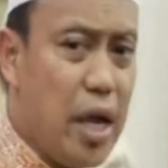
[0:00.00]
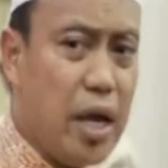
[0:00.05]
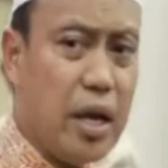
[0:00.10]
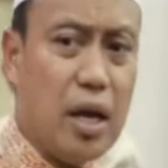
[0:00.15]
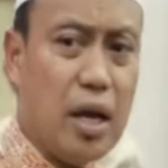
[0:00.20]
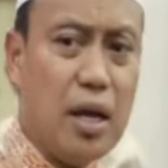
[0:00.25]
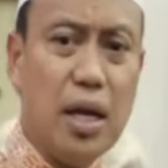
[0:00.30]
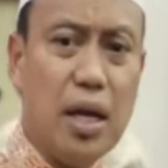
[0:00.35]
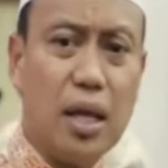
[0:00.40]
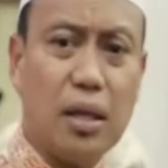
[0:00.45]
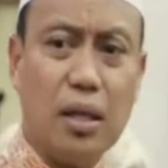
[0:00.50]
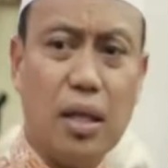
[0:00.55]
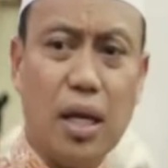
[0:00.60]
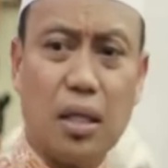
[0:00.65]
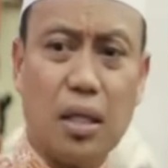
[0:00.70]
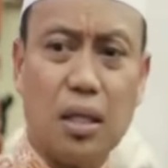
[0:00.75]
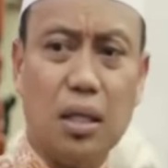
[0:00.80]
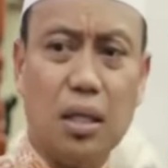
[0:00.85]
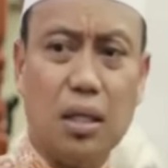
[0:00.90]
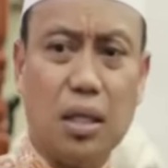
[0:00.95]
heran
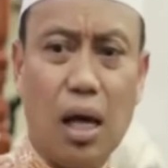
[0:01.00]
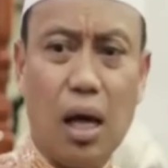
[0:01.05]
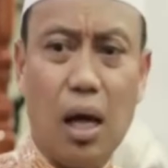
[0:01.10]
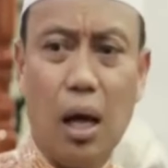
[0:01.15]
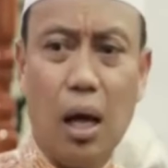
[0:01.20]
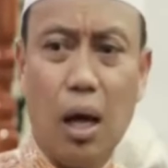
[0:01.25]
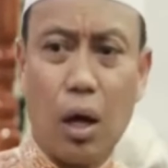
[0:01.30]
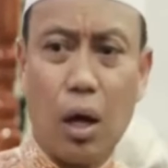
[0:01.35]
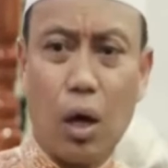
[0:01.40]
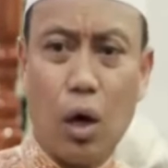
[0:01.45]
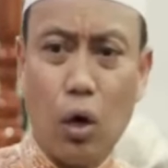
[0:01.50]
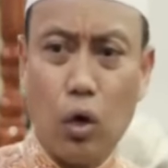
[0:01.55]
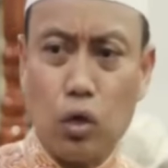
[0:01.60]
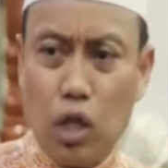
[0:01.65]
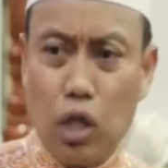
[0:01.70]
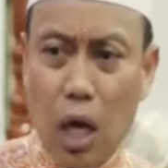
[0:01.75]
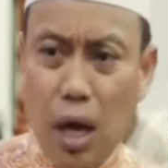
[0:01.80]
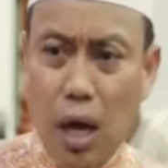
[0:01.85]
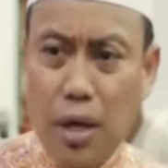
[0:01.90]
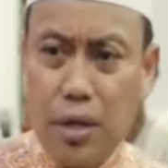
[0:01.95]
lihat-lihat kita. Kalau
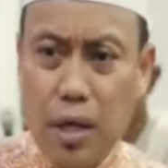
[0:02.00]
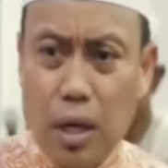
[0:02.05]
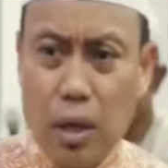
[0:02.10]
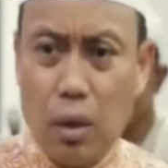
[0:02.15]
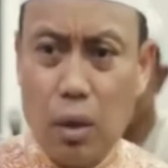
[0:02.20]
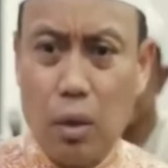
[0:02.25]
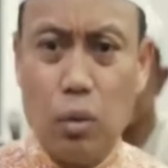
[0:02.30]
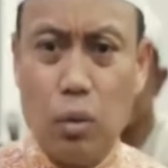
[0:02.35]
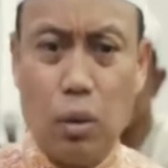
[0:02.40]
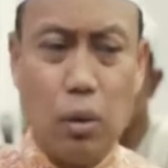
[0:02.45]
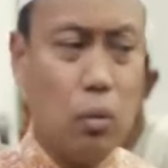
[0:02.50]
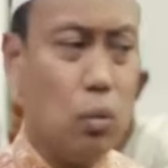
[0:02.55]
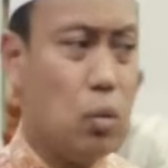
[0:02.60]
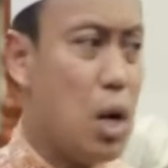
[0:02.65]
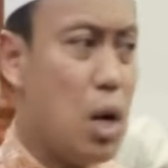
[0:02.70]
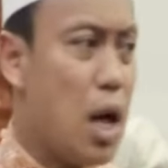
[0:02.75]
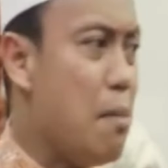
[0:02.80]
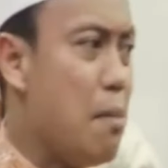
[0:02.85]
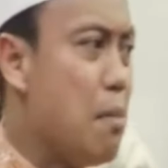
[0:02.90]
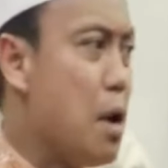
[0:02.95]
tangannya
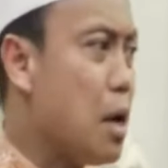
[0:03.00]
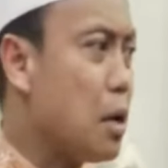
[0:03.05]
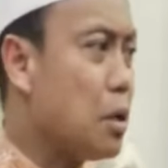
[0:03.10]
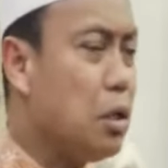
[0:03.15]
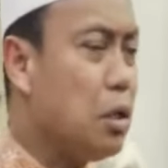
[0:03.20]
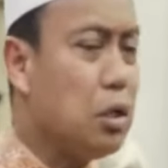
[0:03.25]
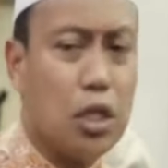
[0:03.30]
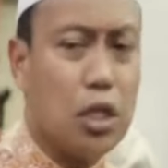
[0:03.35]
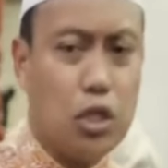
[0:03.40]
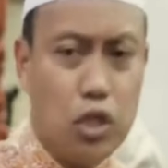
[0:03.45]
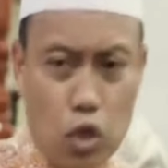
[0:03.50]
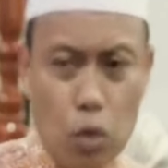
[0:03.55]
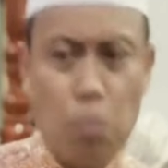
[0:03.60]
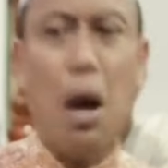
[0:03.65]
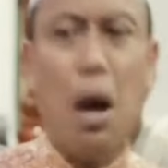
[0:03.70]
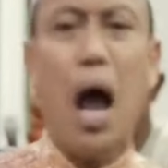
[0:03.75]
ulama kita cium